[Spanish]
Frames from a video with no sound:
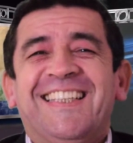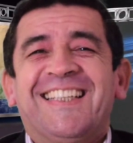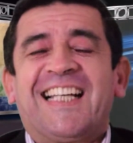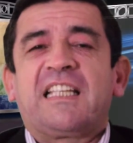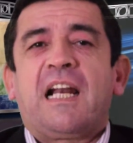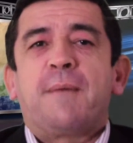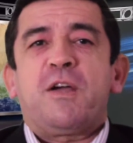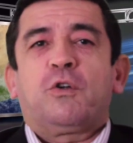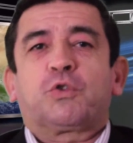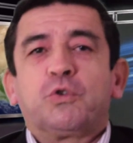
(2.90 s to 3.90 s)
¿Qué tal
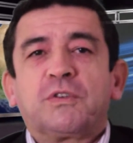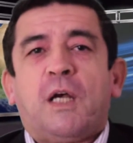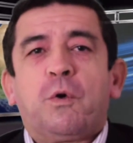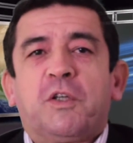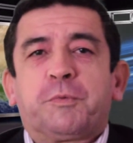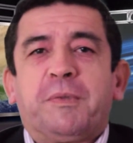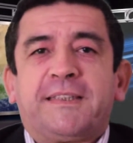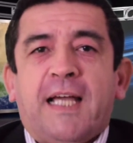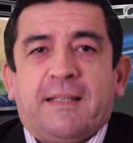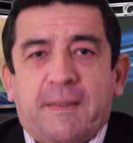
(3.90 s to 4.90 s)
amigos? Un saludo
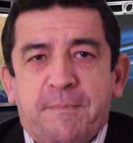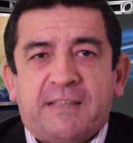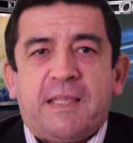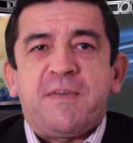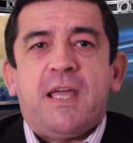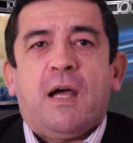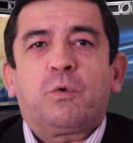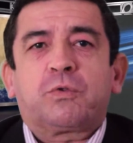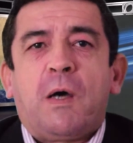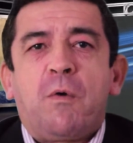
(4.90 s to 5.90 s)
especial de parte mía,
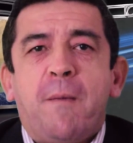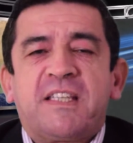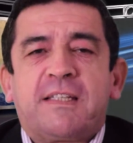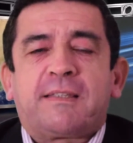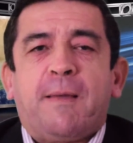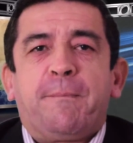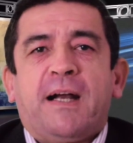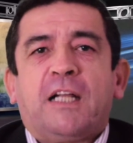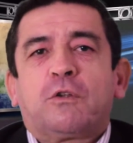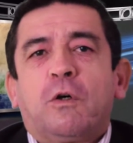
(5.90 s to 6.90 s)
Gustavo Amezquita,
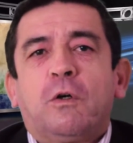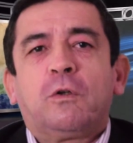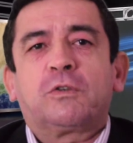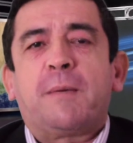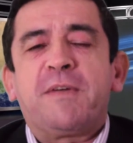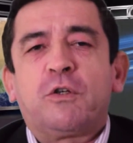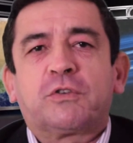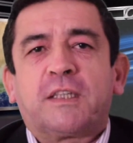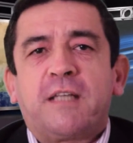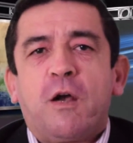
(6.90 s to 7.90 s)
para todos los amigos
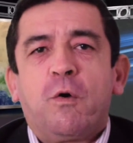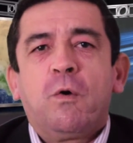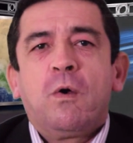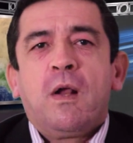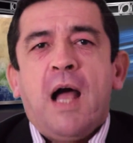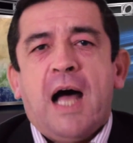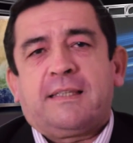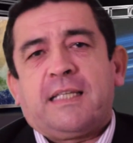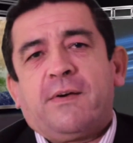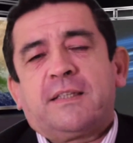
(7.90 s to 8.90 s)
que tengo a
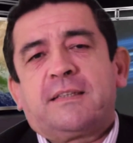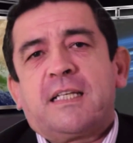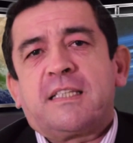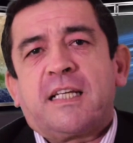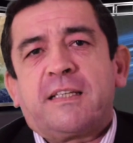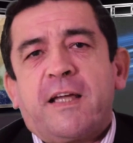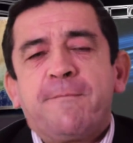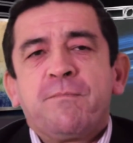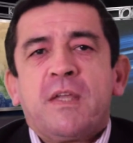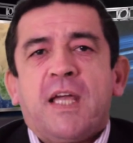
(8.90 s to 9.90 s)
través del internet,